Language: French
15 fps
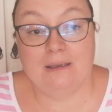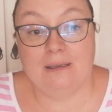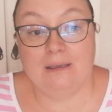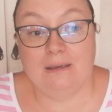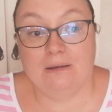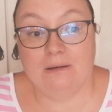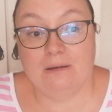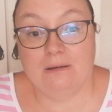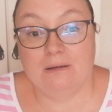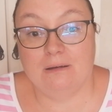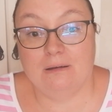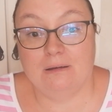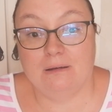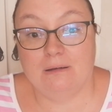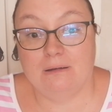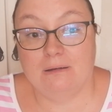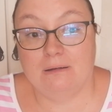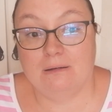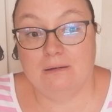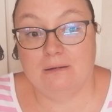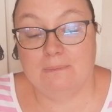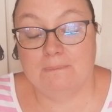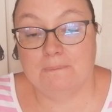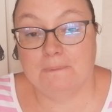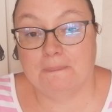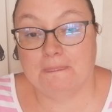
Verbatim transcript: et euh,